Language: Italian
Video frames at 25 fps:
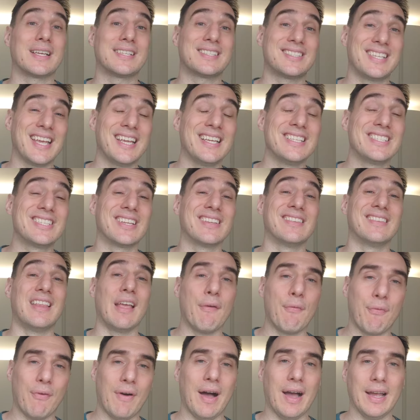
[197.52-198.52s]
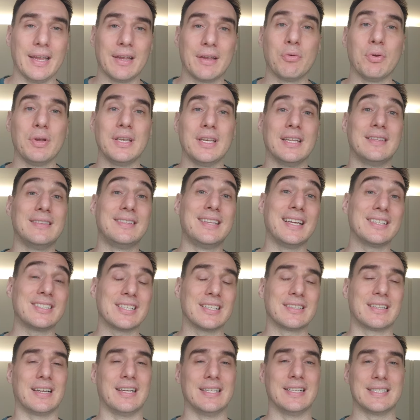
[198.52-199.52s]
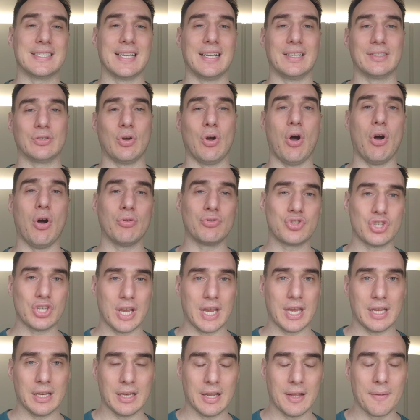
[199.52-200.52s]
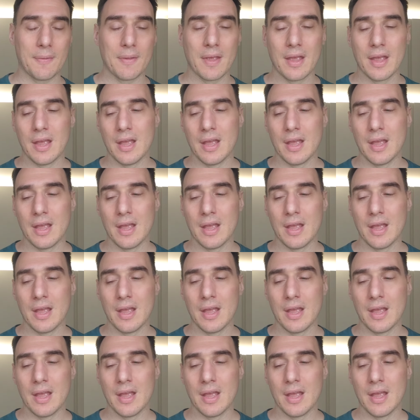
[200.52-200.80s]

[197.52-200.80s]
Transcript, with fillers: exchange DeFi, quindi decentralizzato, on-chain.